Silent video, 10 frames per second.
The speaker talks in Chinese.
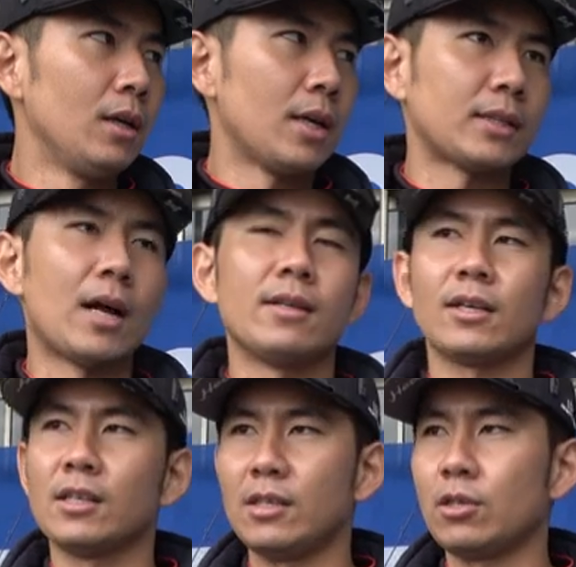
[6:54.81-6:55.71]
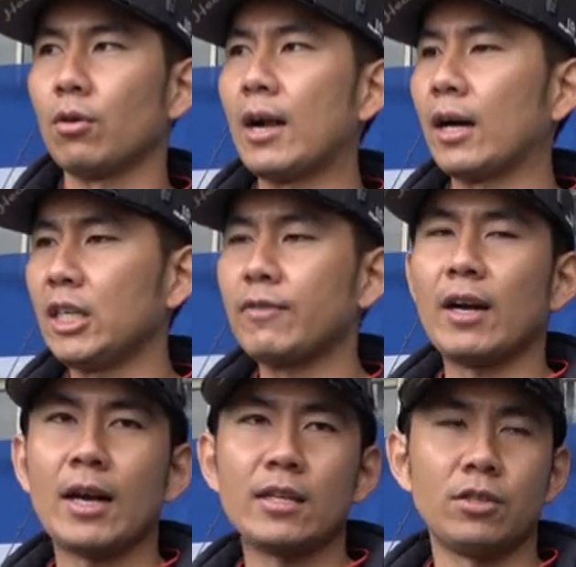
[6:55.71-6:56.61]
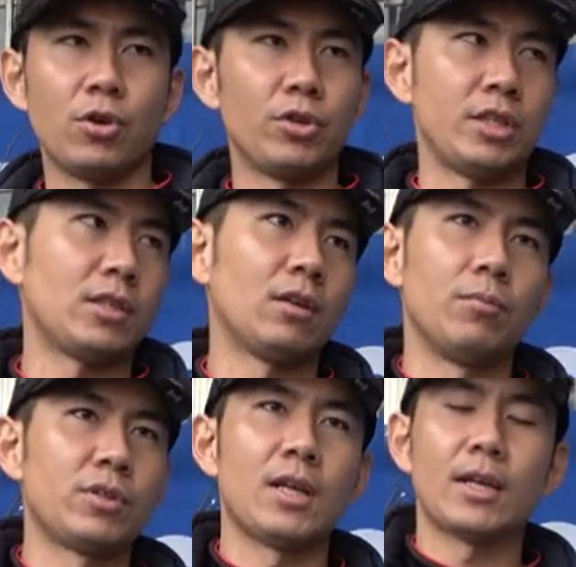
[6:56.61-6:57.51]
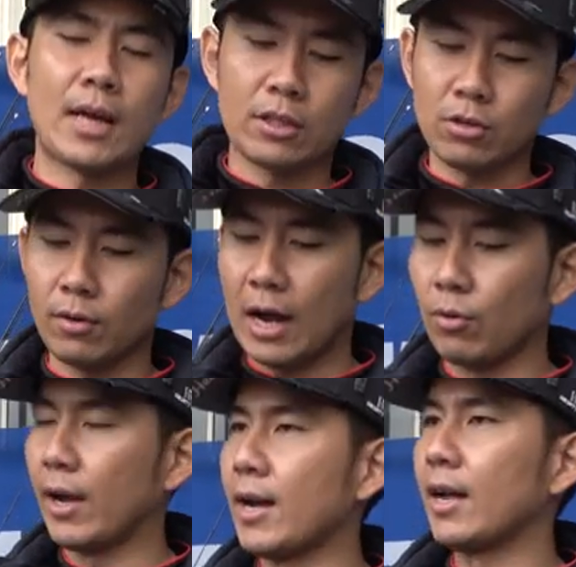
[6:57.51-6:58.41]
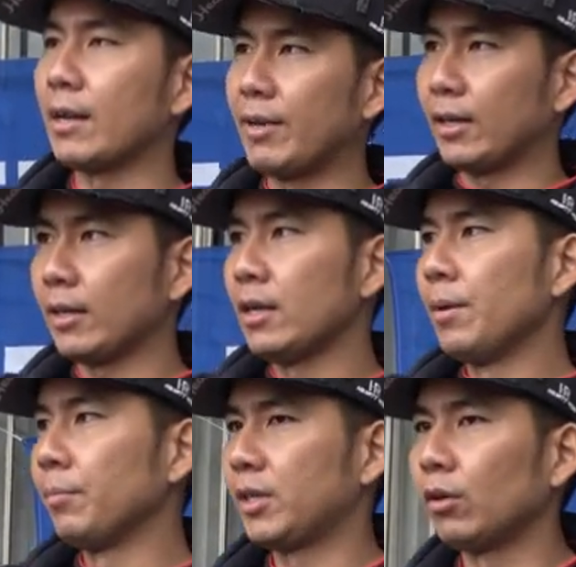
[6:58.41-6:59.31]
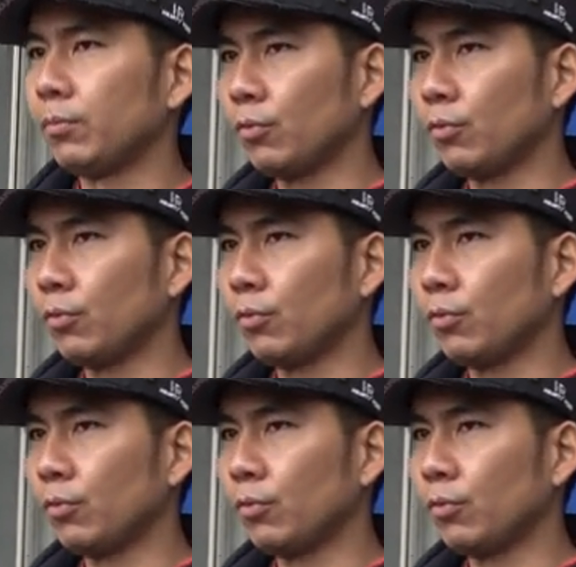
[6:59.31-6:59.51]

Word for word: 那当然，这个是从哪个地方开始流行，这个我们不知道，但它是从卡罗莱纳那边比较